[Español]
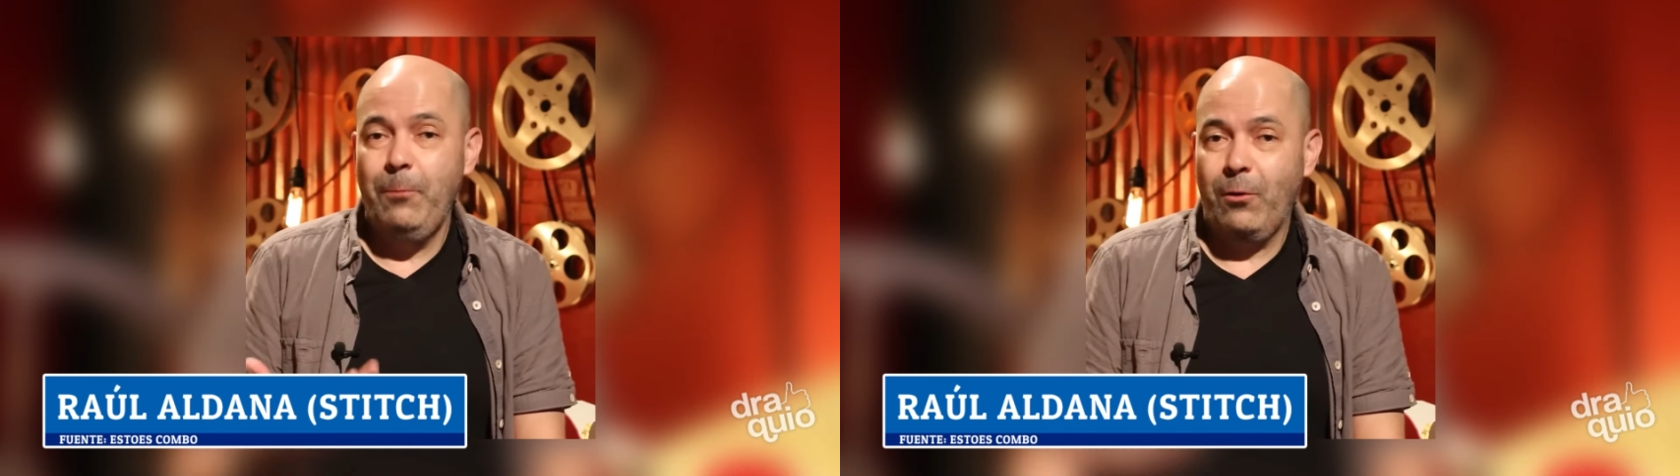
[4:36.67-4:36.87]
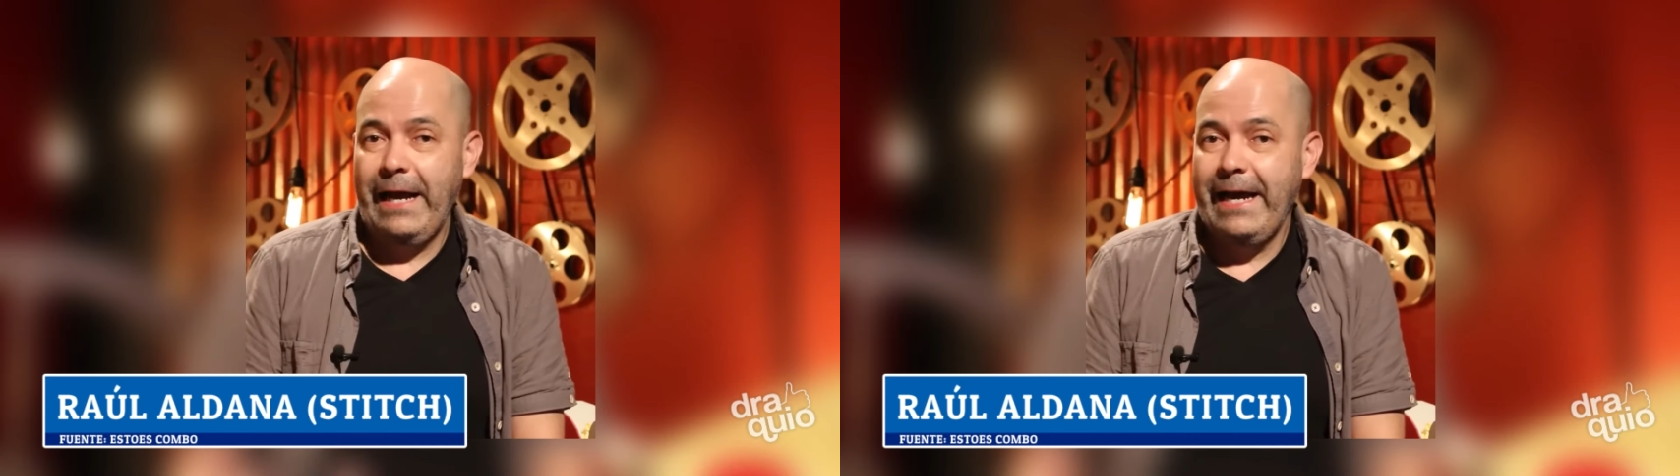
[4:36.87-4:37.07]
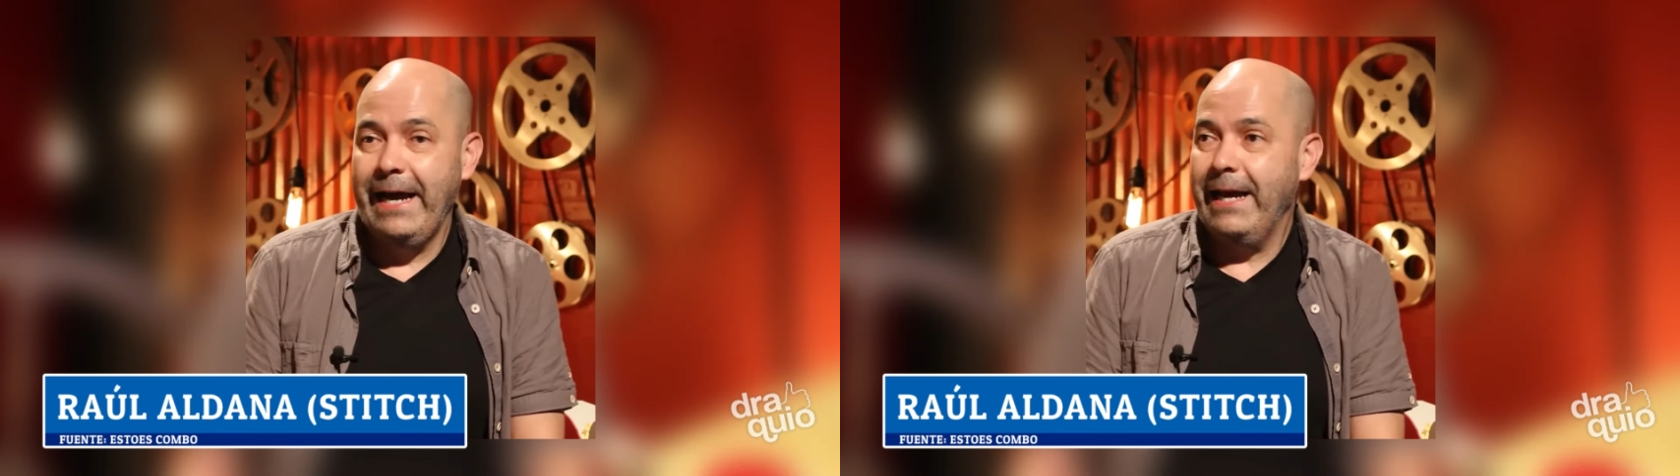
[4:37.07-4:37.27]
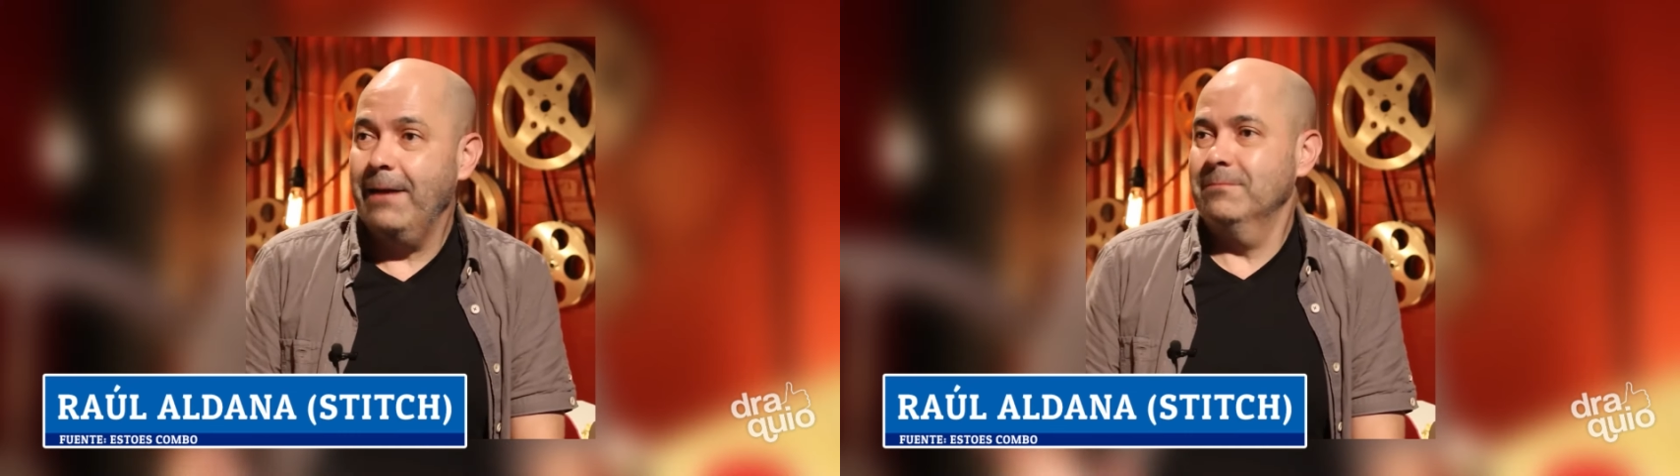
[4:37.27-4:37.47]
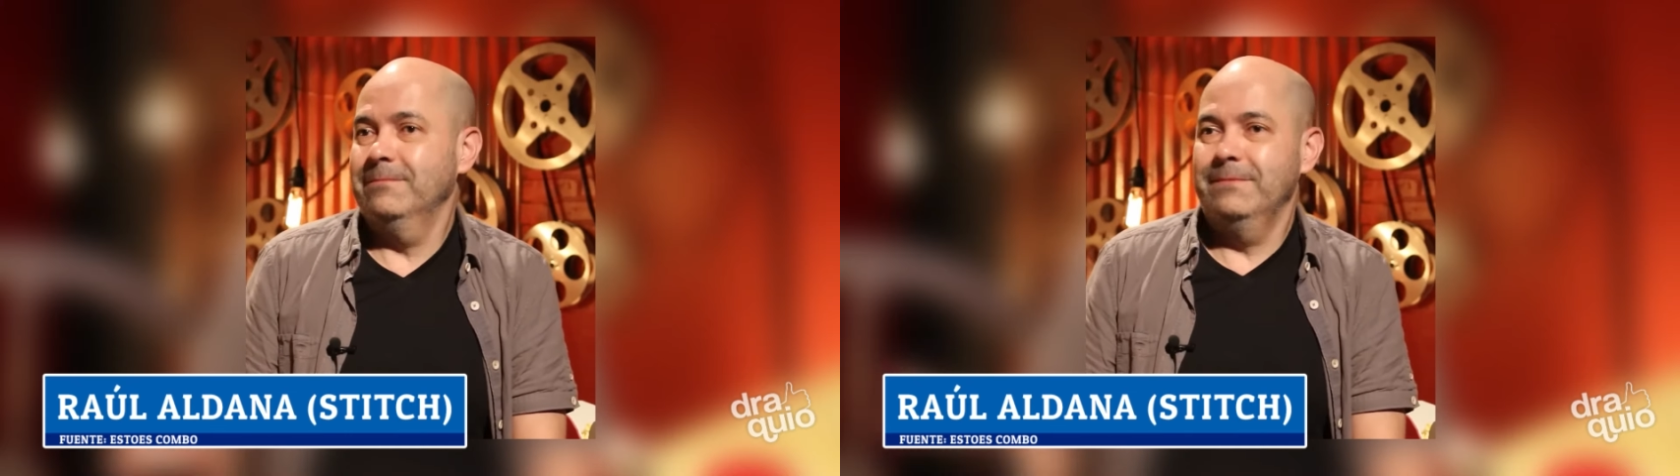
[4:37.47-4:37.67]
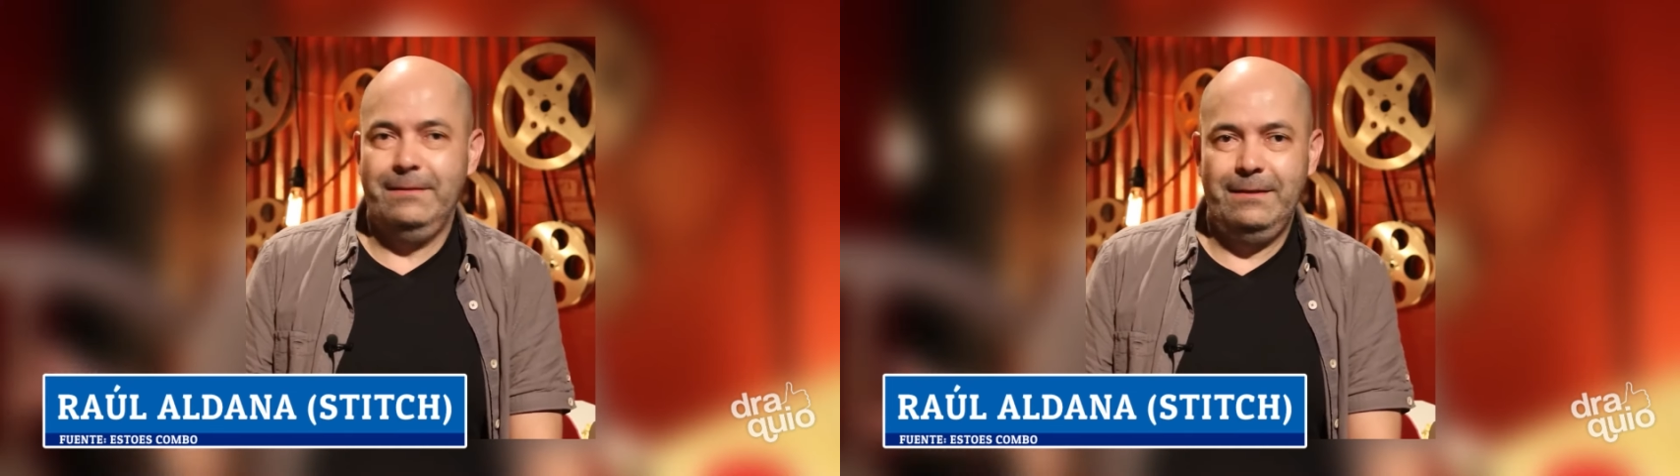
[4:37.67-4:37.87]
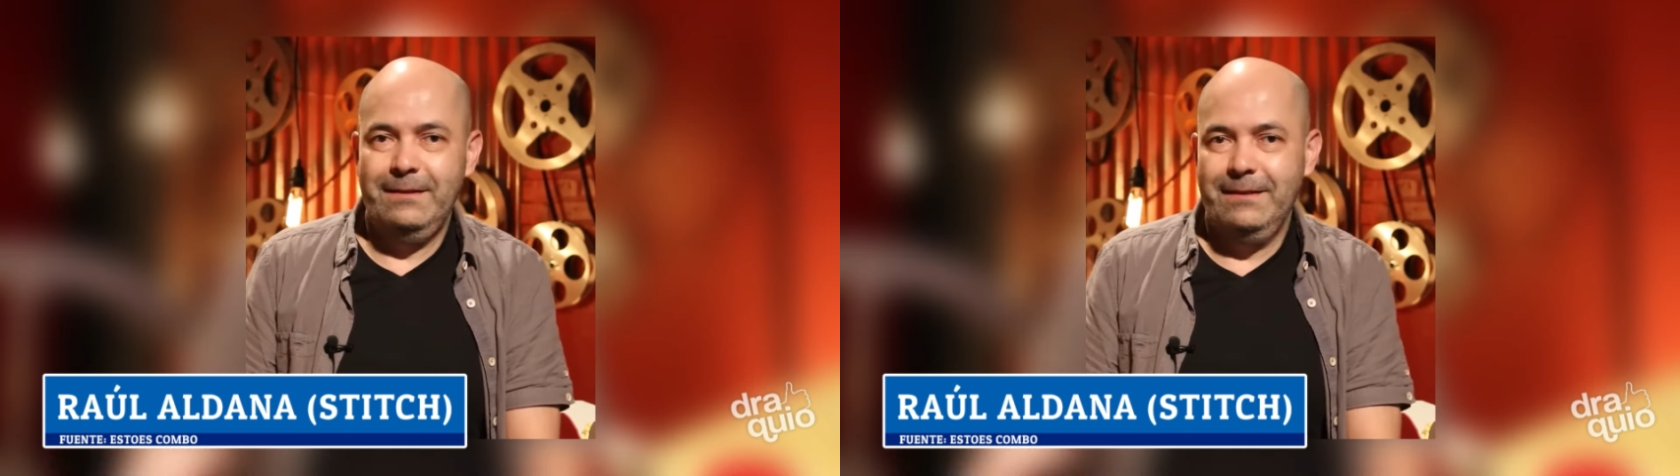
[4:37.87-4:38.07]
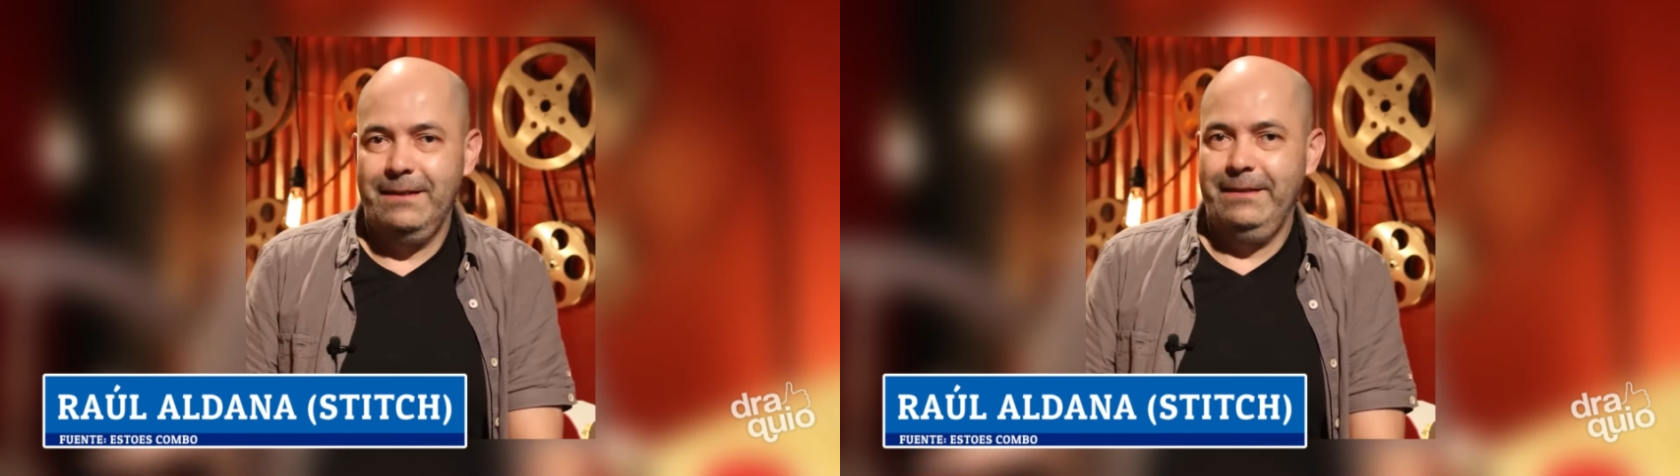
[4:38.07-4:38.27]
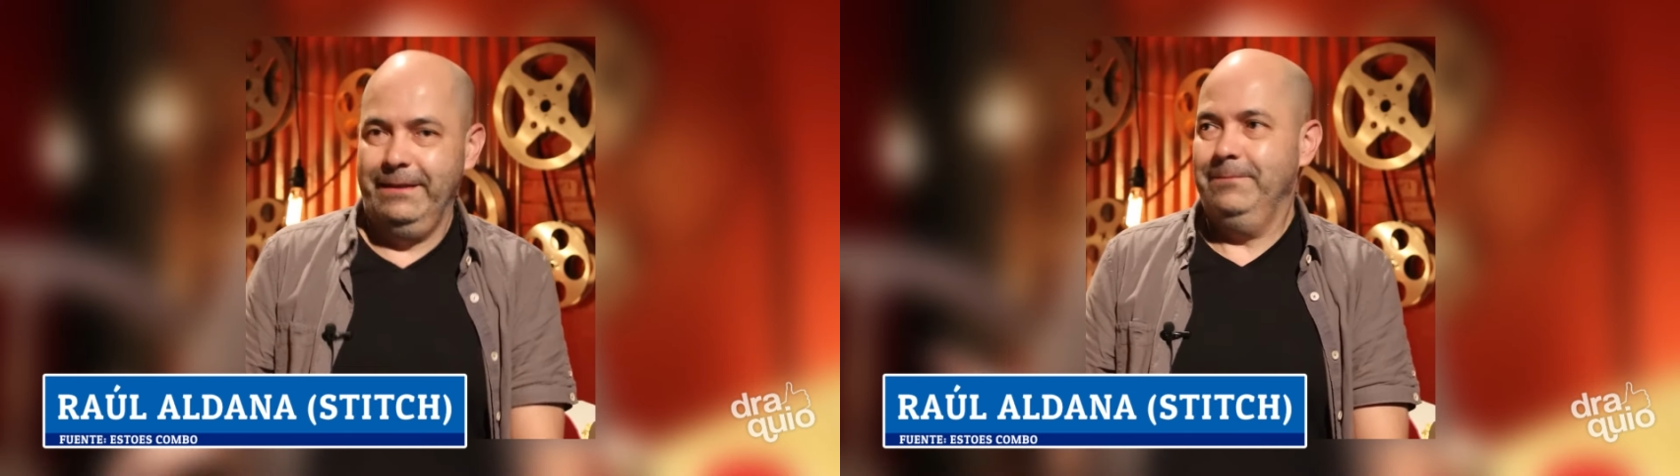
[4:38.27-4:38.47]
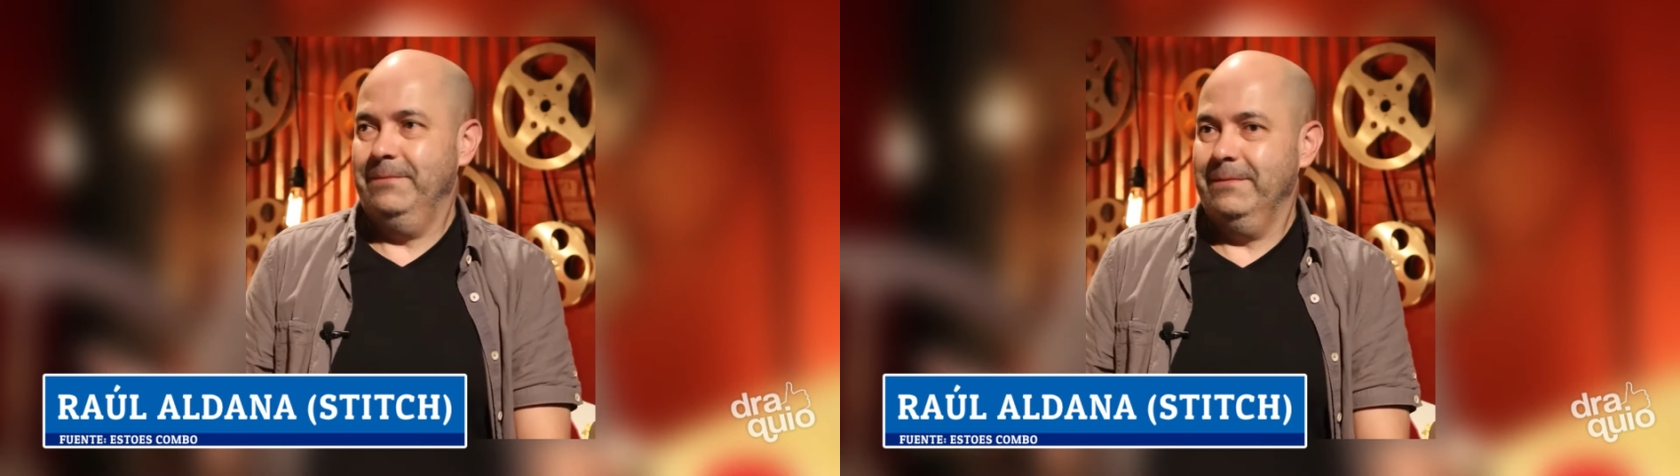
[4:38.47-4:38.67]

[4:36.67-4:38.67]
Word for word: por la cara y,